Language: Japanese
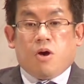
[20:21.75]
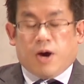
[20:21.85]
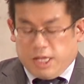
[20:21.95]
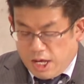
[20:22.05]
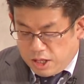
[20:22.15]

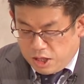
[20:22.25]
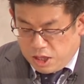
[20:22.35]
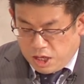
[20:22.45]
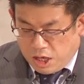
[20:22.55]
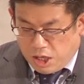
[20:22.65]
私
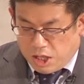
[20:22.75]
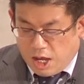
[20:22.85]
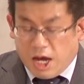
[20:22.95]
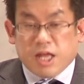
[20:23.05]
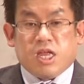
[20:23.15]
に
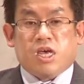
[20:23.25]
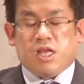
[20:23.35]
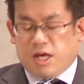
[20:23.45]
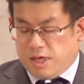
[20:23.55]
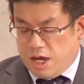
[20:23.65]
従ってき
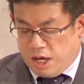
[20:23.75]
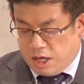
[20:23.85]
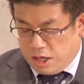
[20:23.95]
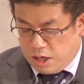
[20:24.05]
なさい。